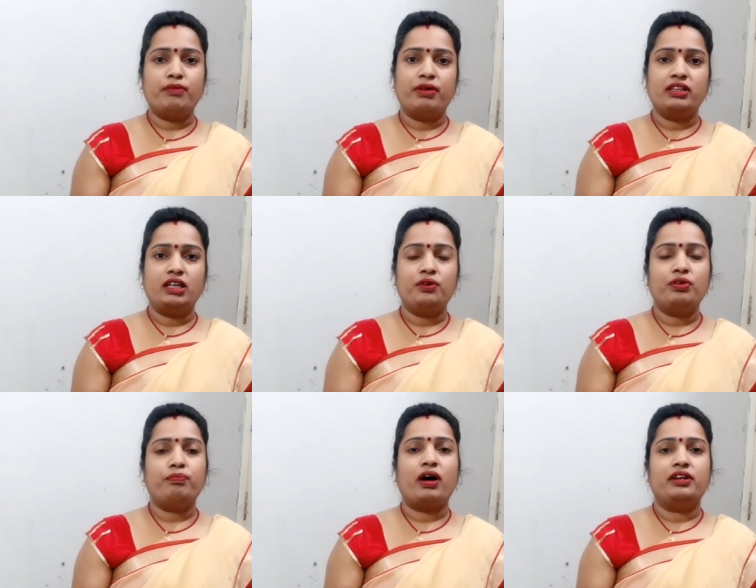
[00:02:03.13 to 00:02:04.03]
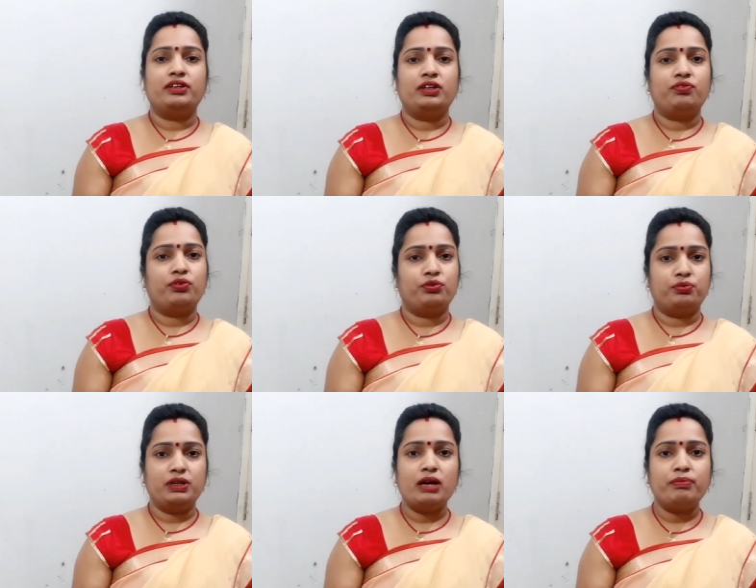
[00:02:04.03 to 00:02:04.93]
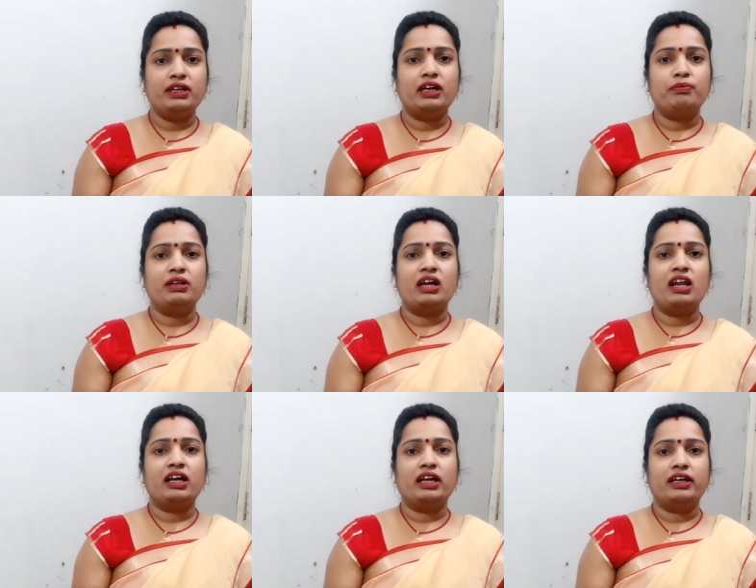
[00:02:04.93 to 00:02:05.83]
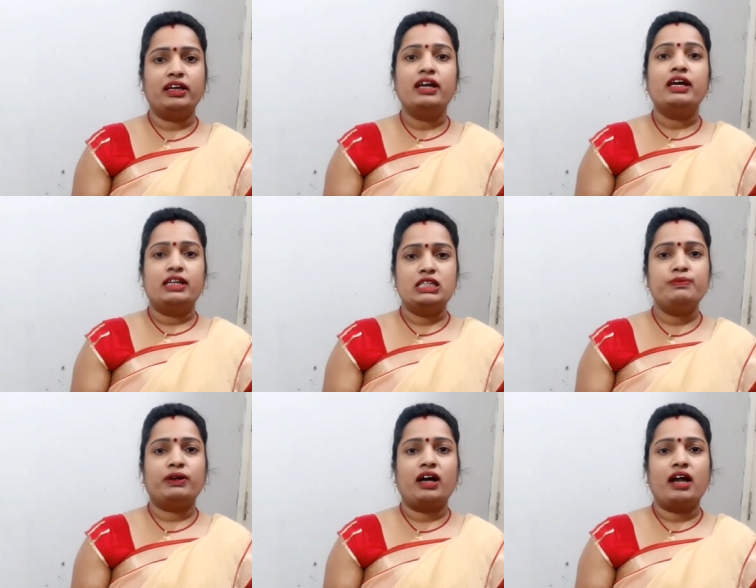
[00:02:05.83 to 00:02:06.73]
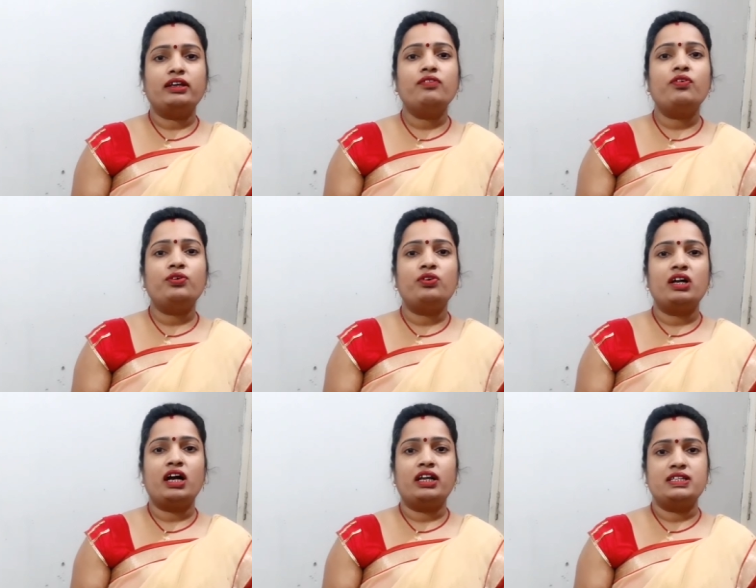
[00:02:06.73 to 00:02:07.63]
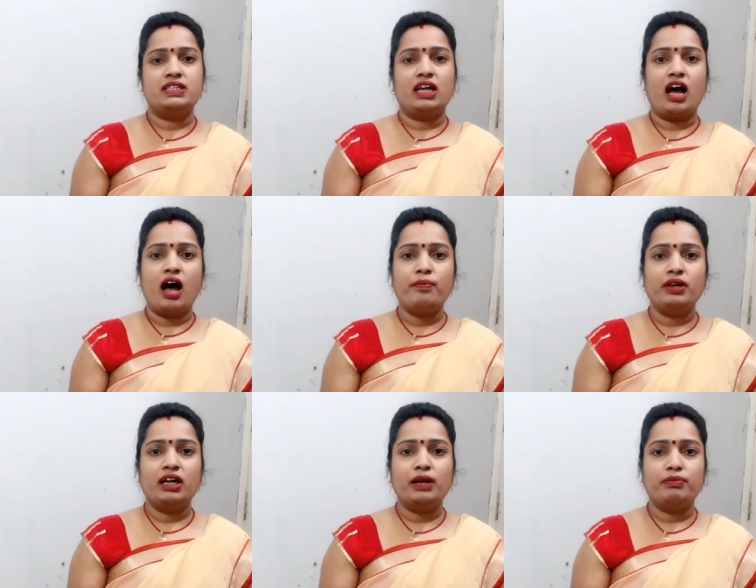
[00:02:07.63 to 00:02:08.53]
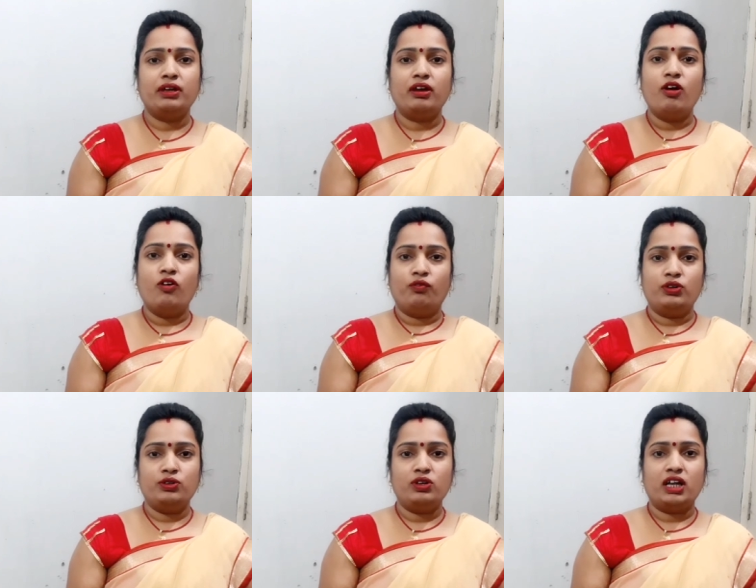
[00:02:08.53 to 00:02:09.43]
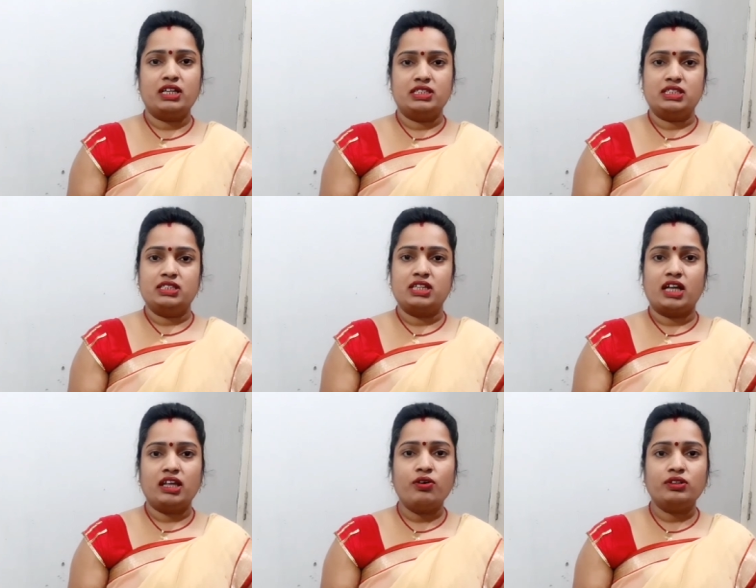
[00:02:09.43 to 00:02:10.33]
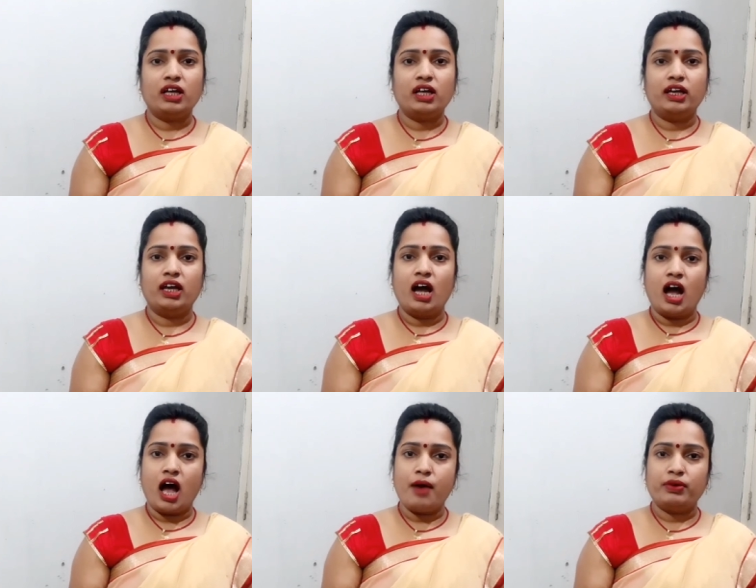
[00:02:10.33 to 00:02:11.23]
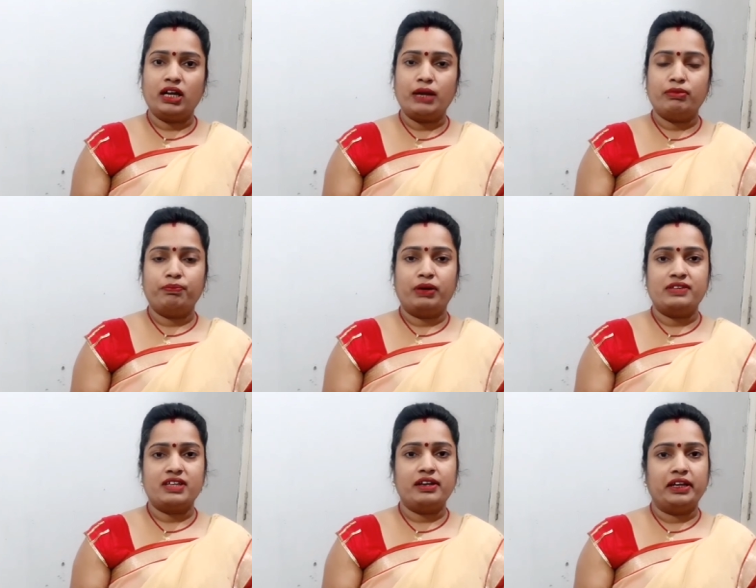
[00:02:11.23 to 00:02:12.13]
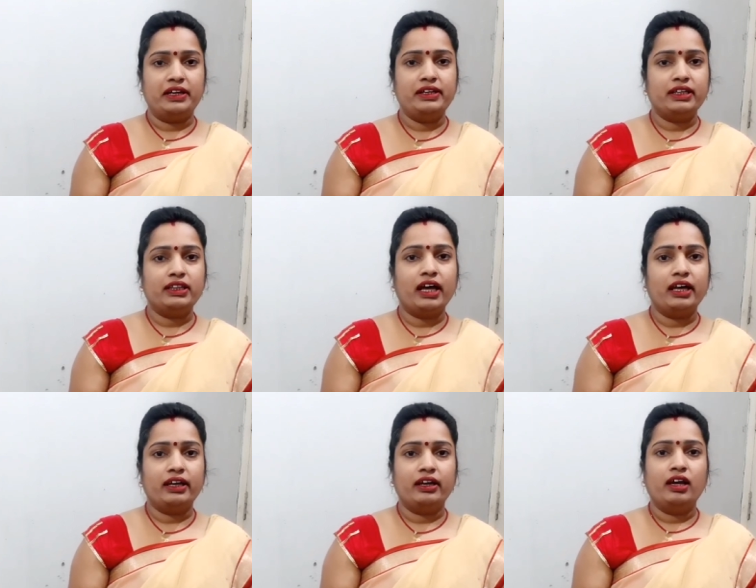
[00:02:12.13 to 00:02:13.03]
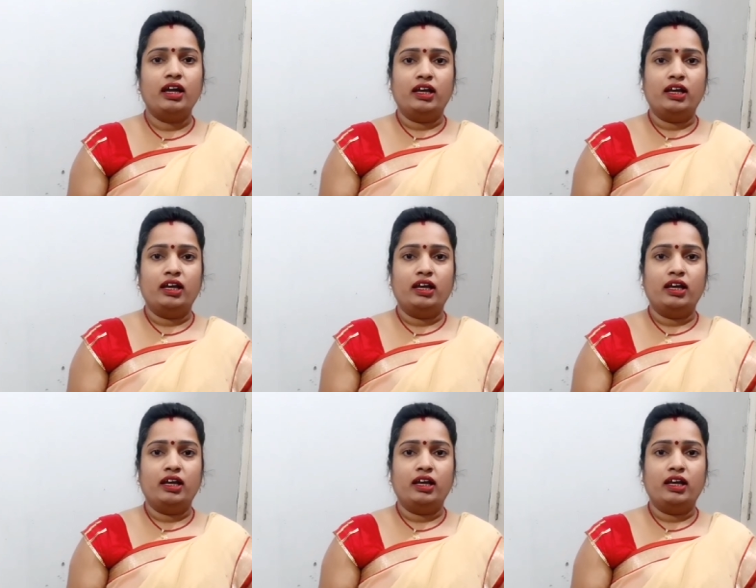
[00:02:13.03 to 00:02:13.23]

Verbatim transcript: या बहते हुए पानी की फ़ोटो भी अपने घर में ना लगाएं इस प्रकार की फ़ोटो लगाने से आपके घर में फिजूल खर्च ज़्यादा होता है आपके घर में पैसा नहीं टिकता है